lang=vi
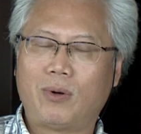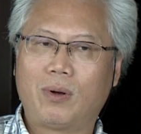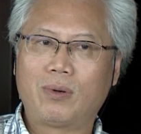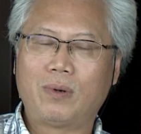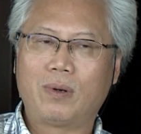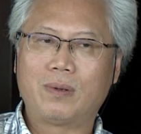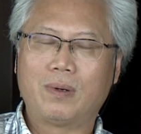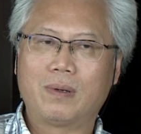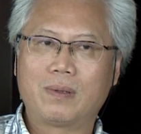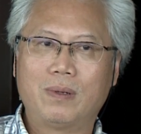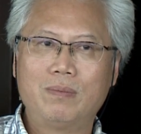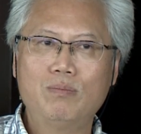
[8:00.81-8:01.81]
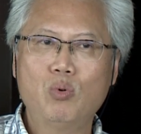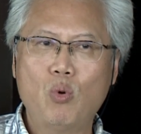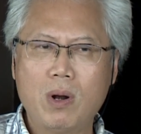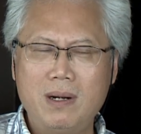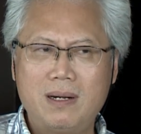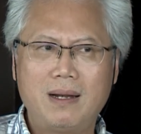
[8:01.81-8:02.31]
có có có có
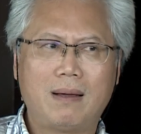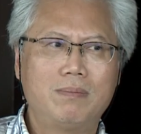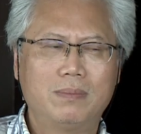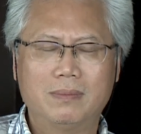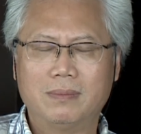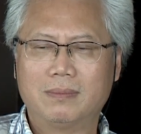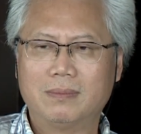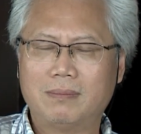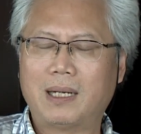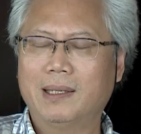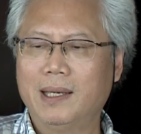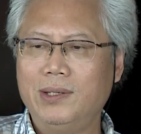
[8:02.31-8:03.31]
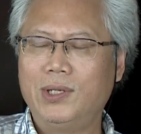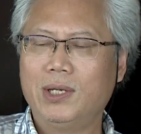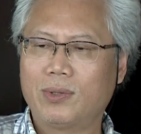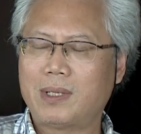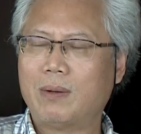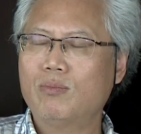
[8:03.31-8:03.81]
muốn lắm bằng ý chí
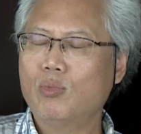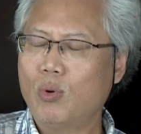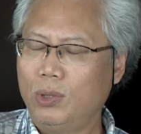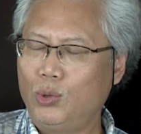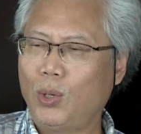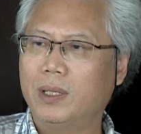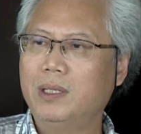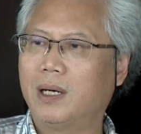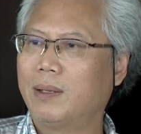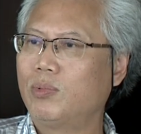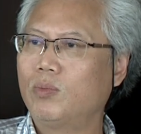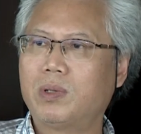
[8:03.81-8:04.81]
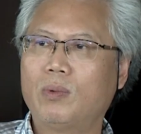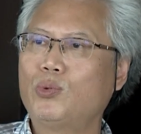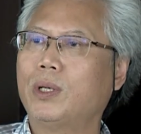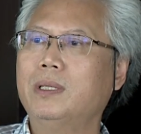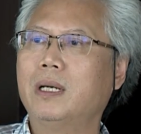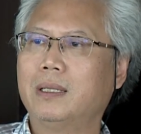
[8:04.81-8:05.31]
của tác giả muốn chuyển nhượng lắm cũng không
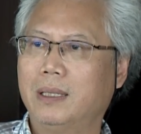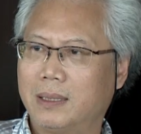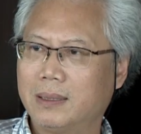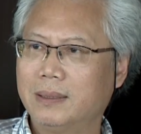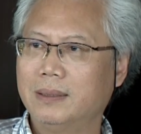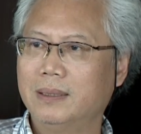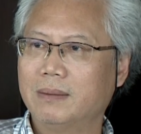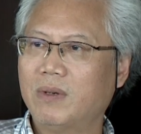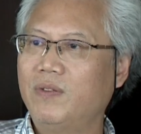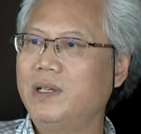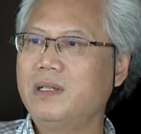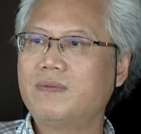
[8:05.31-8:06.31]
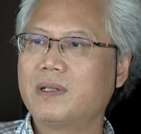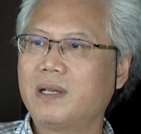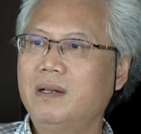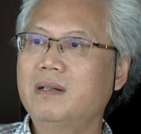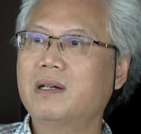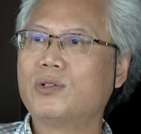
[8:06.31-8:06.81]
chuyển nhượng được bởi vì như vậy
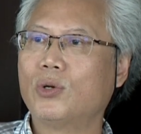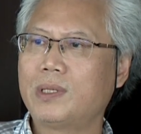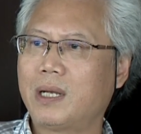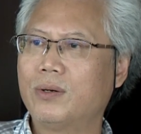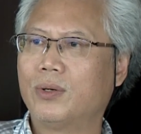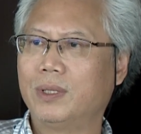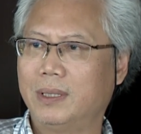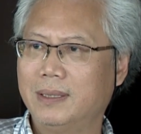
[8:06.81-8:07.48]
sẽ lừa dối xã hội